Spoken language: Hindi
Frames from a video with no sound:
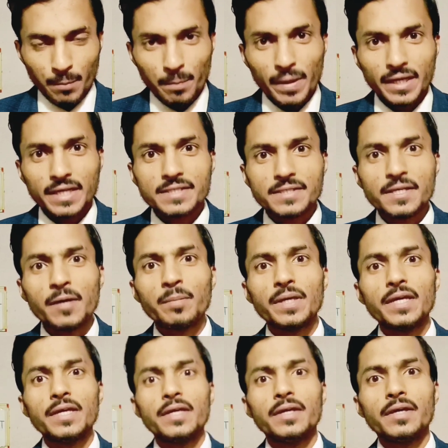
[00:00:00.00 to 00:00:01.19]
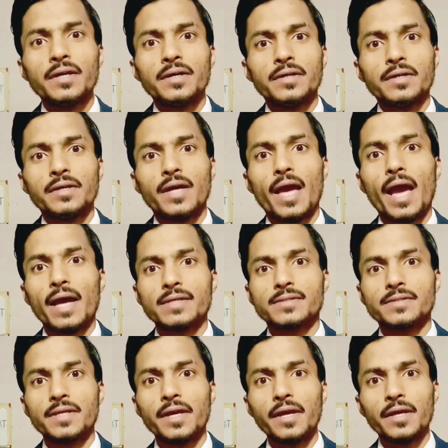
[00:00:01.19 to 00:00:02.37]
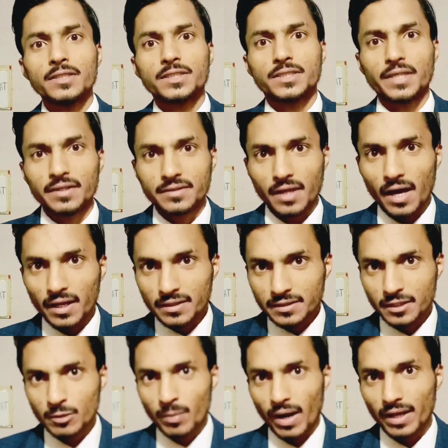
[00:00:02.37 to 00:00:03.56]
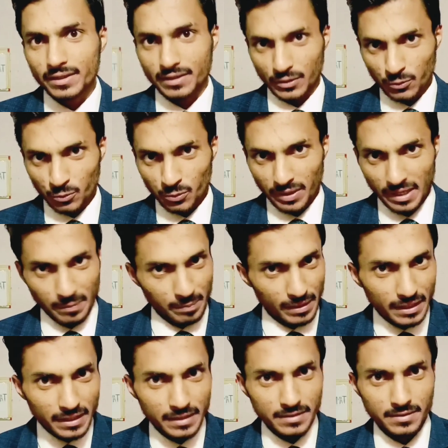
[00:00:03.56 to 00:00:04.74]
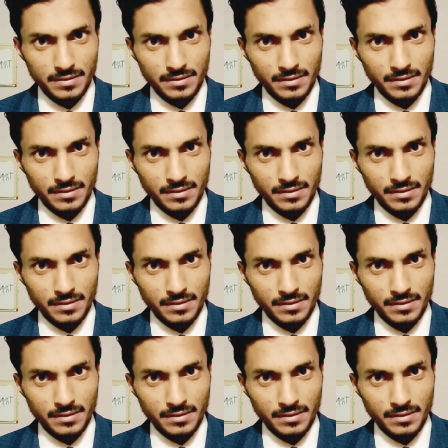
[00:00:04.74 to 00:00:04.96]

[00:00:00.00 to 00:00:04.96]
मैं किसी भी ऐसे शैतान की बात करूं इबलीस